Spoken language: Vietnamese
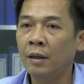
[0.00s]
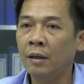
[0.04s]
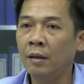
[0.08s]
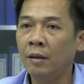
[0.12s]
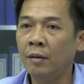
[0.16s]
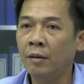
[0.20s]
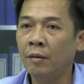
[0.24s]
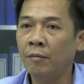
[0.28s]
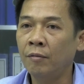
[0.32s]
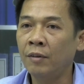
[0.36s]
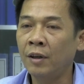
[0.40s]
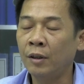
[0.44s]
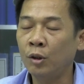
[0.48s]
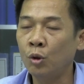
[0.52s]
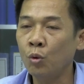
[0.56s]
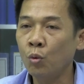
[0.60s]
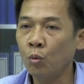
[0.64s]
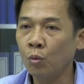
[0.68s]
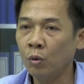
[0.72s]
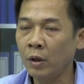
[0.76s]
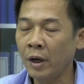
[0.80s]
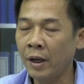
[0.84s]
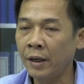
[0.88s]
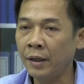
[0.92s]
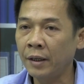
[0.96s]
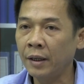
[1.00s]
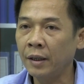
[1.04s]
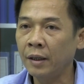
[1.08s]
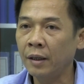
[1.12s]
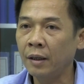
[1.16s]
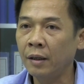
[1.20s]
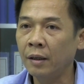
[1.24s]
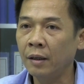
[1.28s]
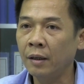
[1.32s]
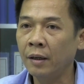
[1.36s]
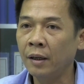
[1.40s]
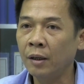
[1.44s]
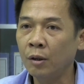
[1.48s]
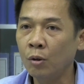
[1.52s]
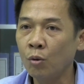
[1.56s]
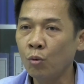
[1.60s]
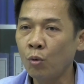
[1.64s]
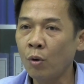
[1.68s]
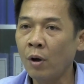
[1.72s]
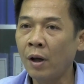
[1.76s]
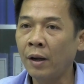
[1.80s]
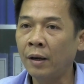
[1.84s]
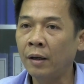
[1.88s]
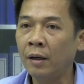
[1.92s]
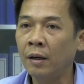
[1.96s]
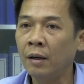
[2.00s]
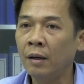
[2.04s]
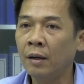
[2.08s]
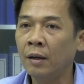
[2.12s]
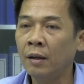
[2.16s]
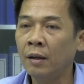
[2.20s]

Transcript: à, và thúc đẩy ngành công đoàn